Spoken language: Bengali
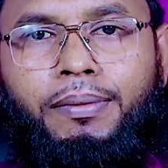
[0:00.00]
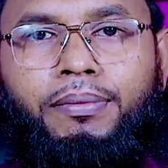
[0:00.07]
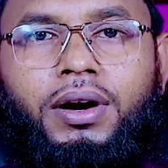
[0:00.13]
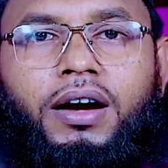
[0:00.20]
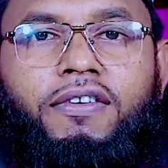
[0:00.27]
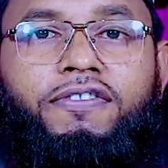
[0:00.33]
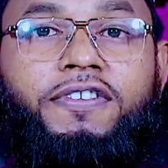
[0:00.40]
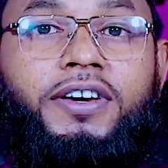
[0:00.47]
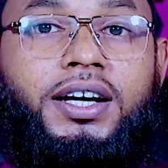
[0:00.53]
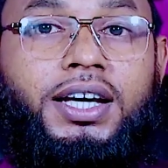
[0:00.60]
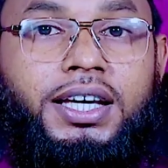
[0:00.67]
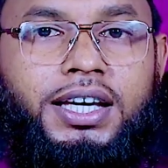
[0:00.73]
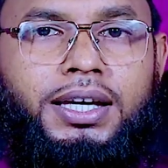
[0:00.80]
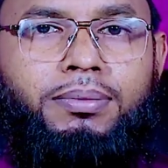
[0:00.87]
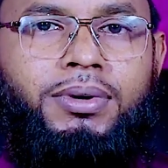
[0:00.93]
আমরা
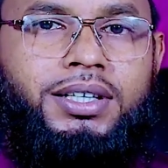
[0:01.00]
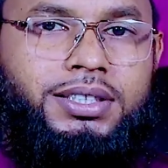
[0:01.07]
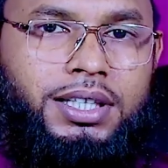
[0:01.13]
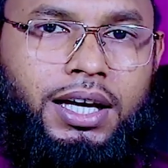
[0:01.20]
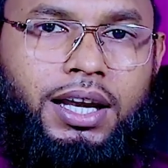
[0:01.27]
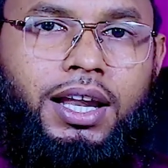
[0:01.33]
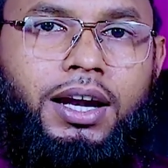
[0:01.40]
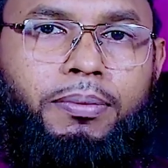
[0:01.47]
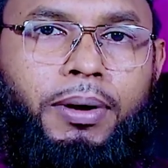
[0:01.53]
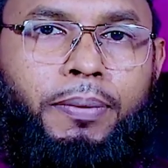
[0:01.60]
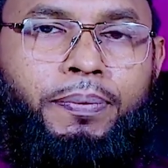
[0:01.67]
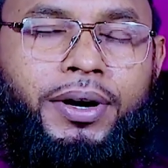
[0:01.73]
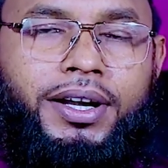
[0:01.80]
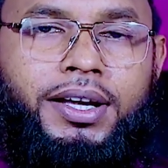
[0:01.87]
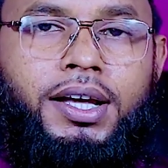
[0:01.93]
ফেকহি মাস আলার
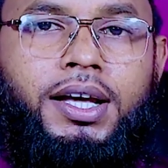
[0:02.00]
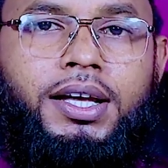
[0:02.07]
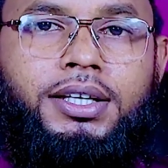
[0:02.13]
ব্যাপারে